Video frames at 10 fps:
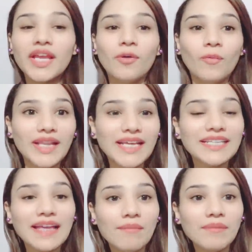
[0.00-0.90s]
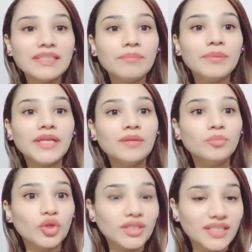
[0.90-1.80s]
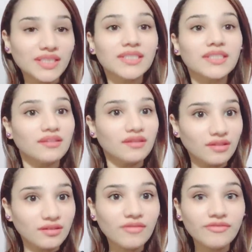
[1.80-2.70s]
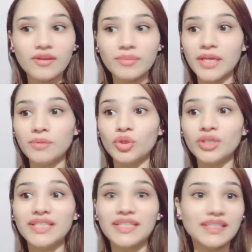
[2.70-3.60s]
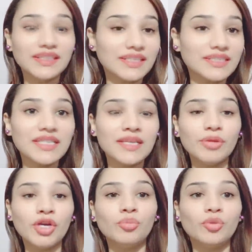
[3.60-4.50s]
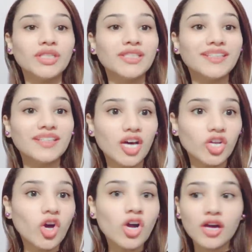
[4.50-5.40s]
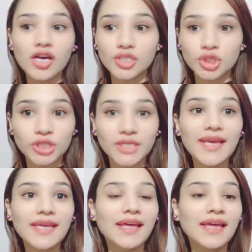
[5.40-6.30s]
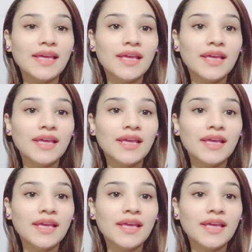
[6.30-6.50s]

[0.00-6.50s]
ولكن عامه بيحبوا جدا جدا النظافه بيحبوا جدا الترتيب بيحبوا جدا الاناقه الشياكه